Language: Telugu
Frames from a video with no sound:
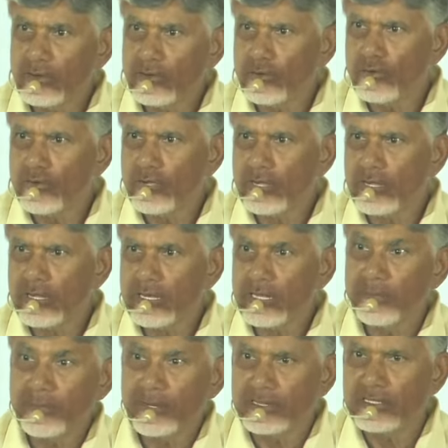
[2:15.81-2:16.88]
గౌరవం
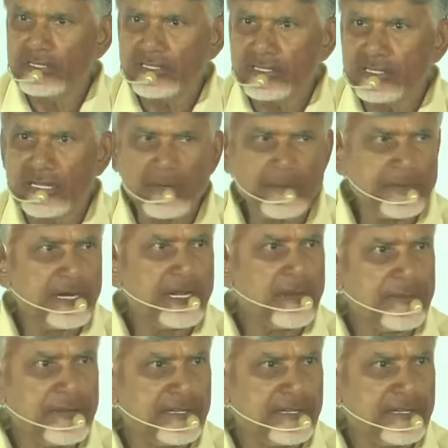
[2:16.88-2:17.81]
కానీ ప్రతిష్ట కానీ పెరిగే